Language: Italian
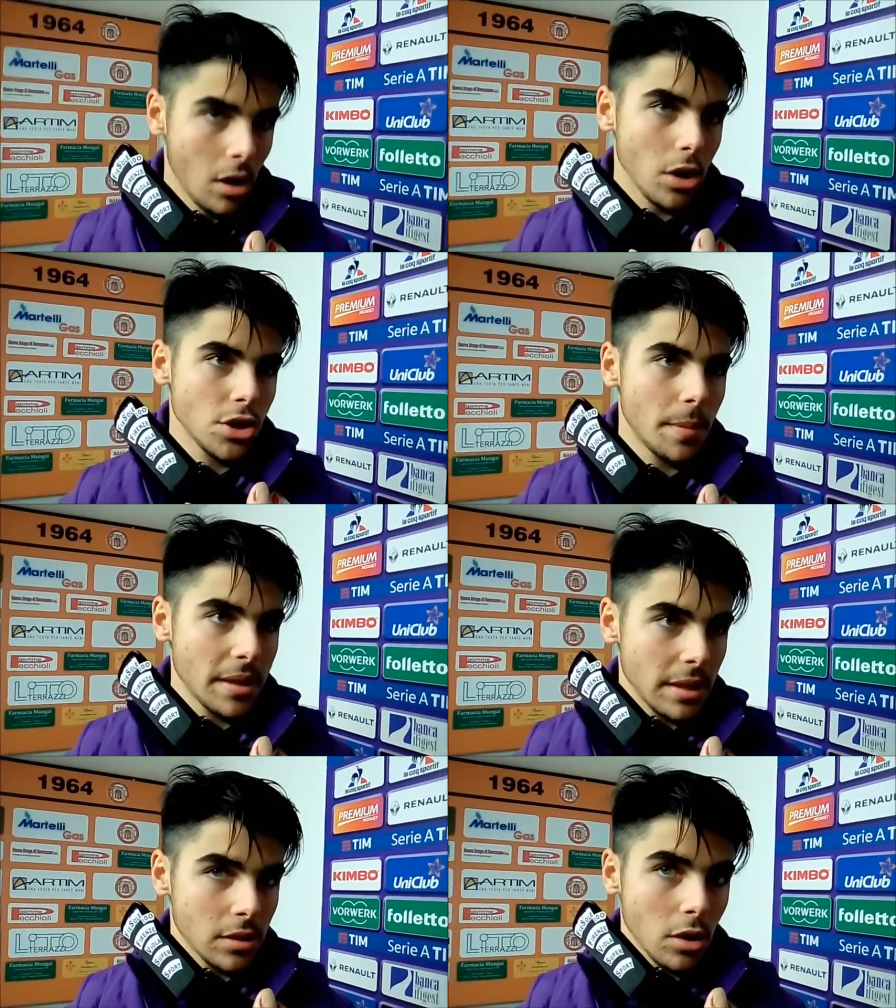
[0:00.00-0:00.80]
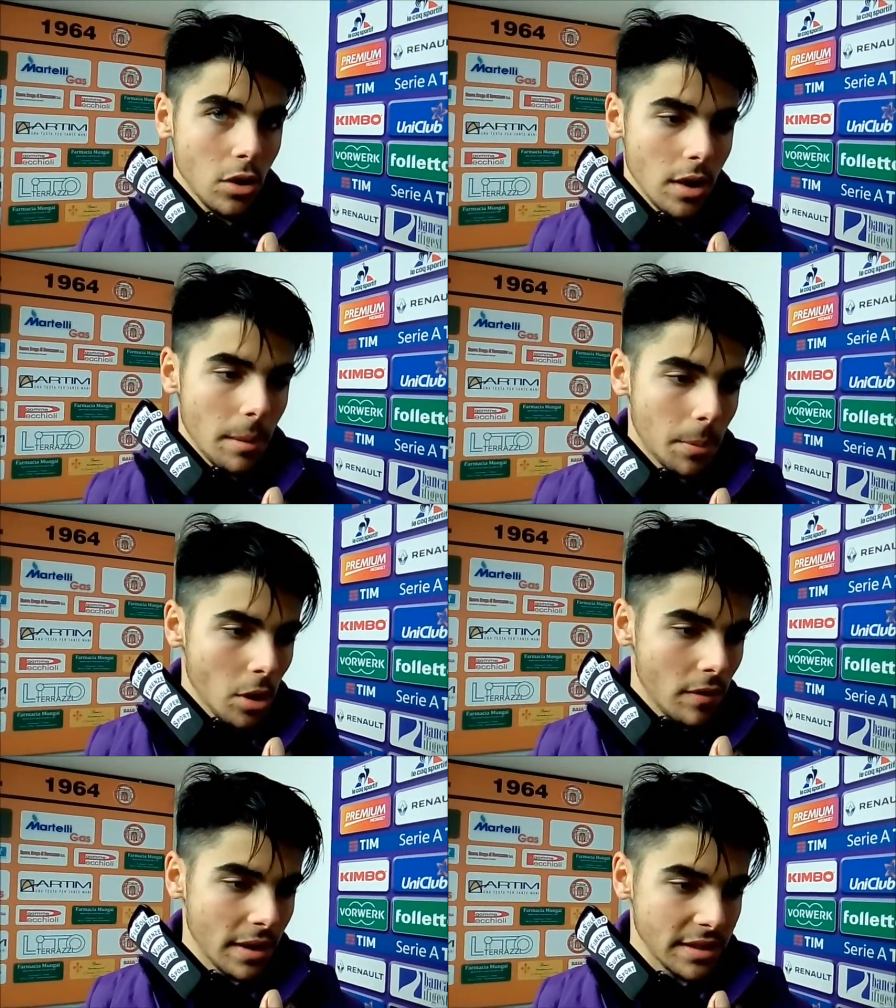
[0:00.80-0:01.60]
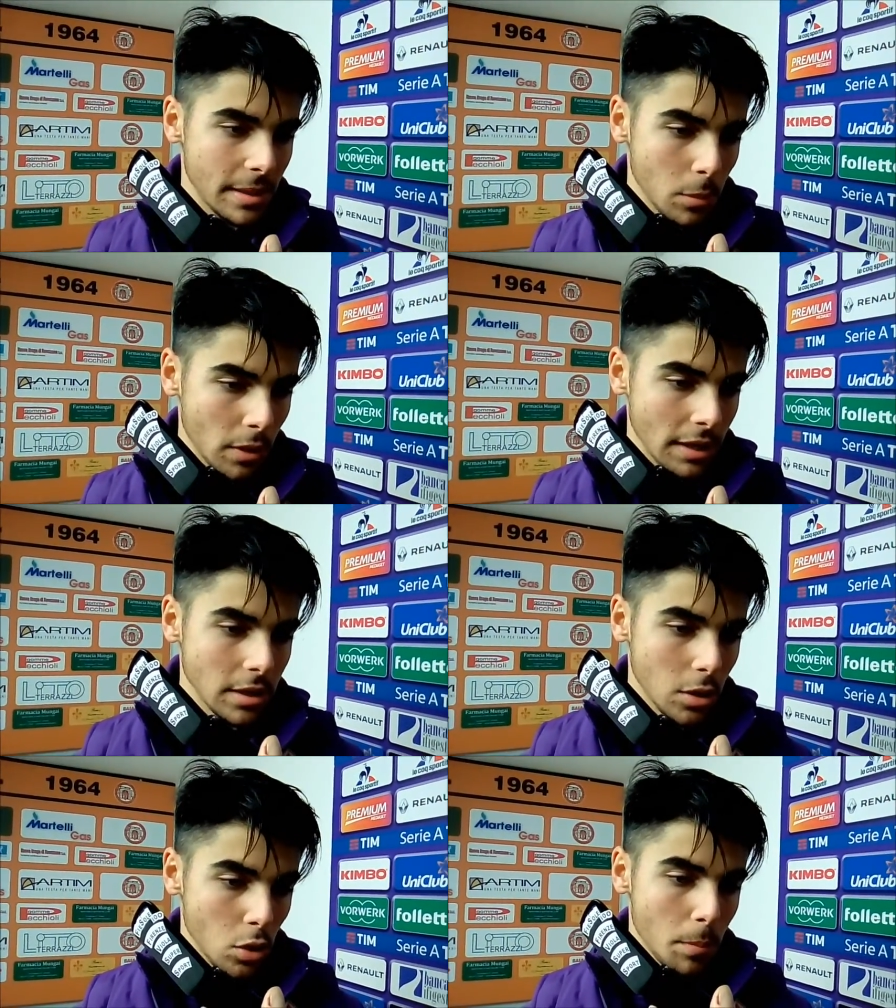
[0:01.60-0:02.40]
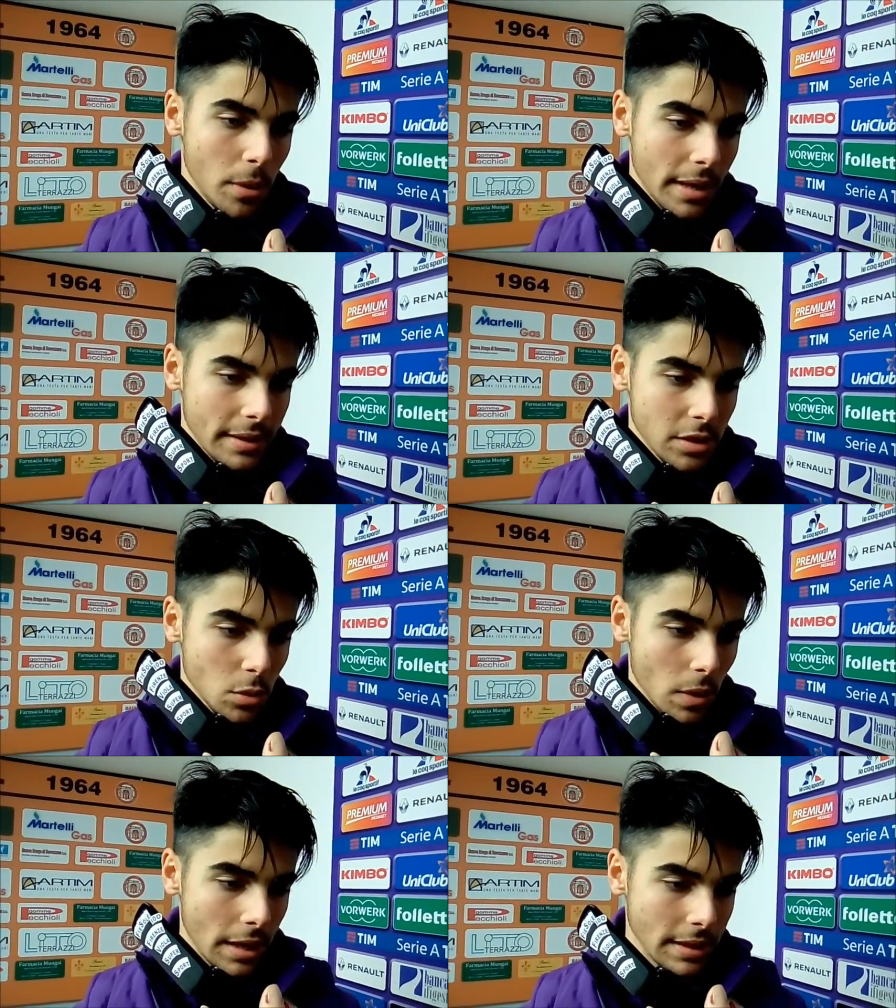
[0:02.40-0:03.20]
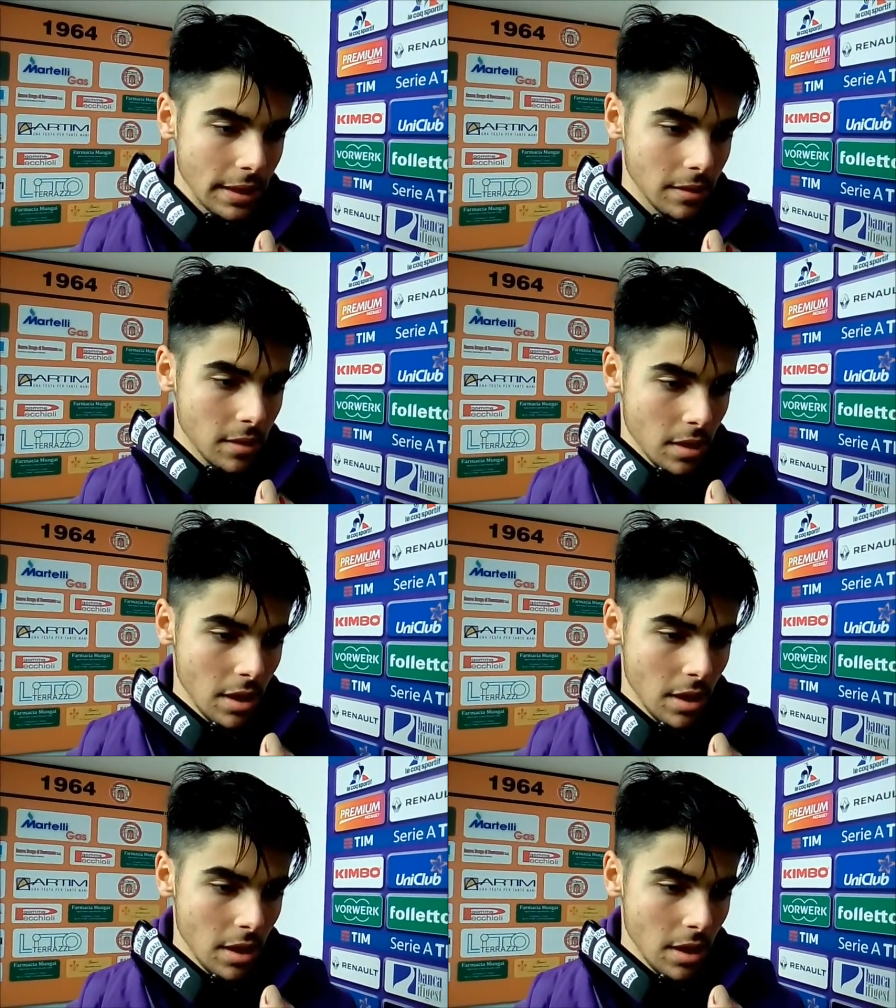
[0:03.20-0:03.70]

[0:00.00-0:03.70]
Oggi abbiamo dato ancora la prova che siamo un grande gruppo, una grande squadra